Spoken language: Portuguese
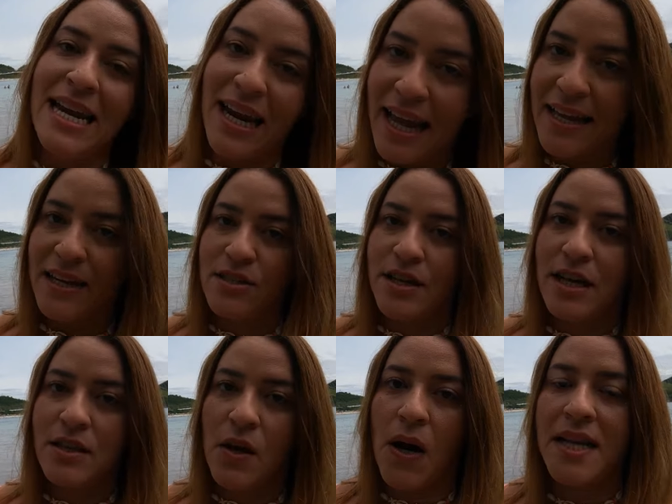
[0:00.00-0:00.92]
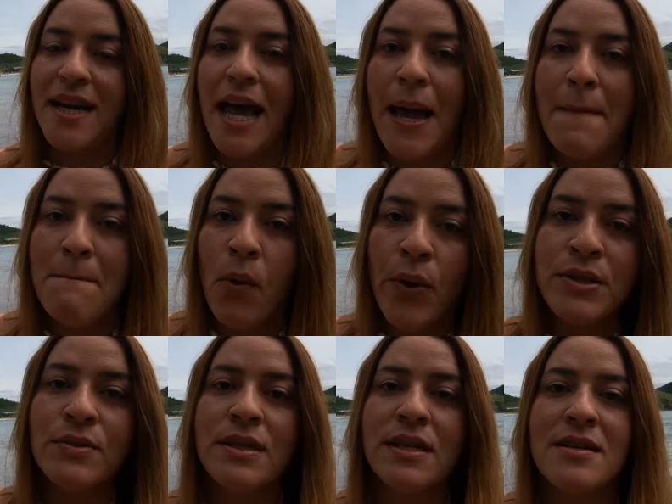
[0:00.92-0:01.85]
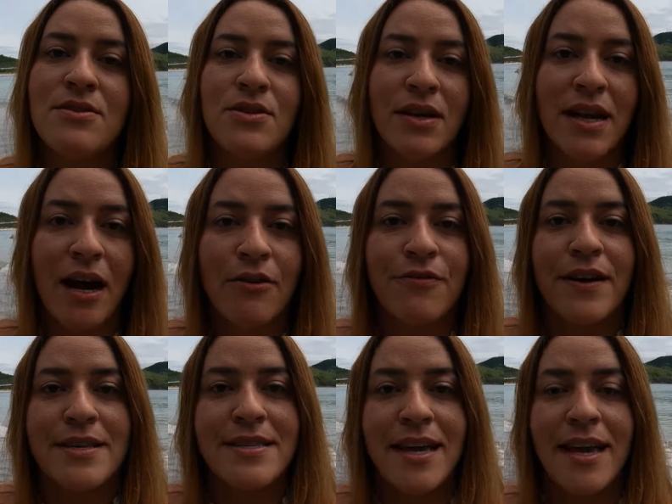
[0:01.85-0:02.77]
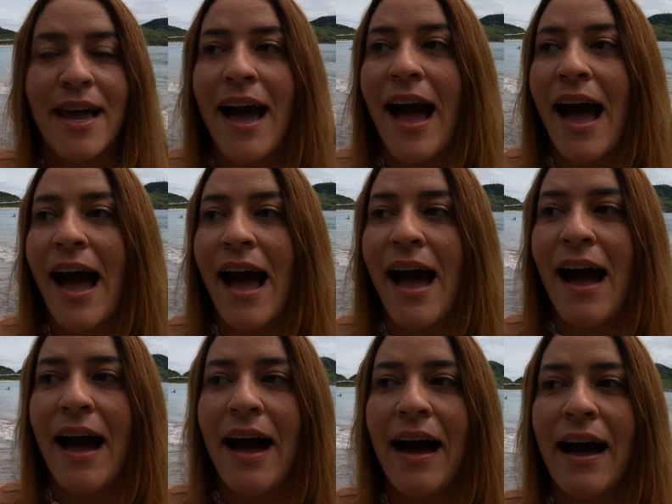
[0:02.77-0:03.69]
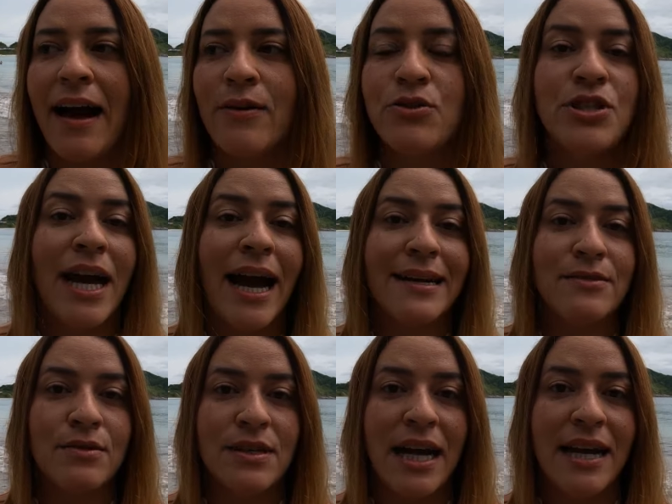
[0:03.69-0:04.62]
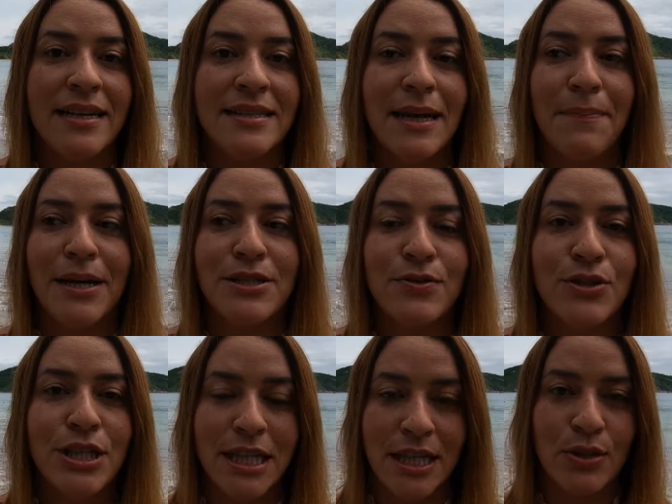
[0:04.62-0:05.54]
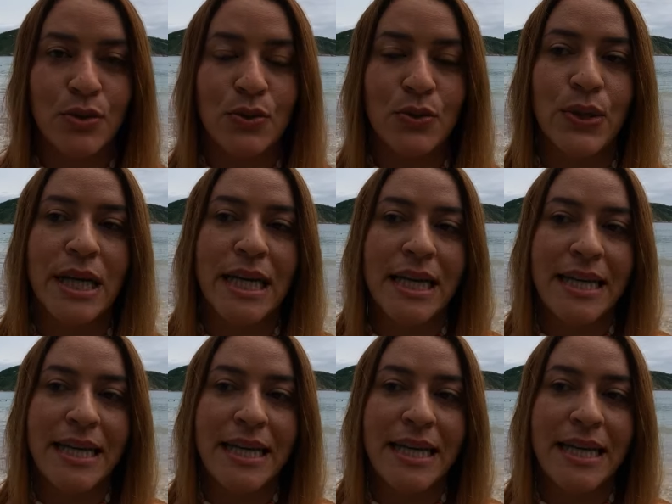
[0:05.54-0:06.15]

na igreja católica é muito tradicional fazer a, o teatro, né, da Paixão de Cristo.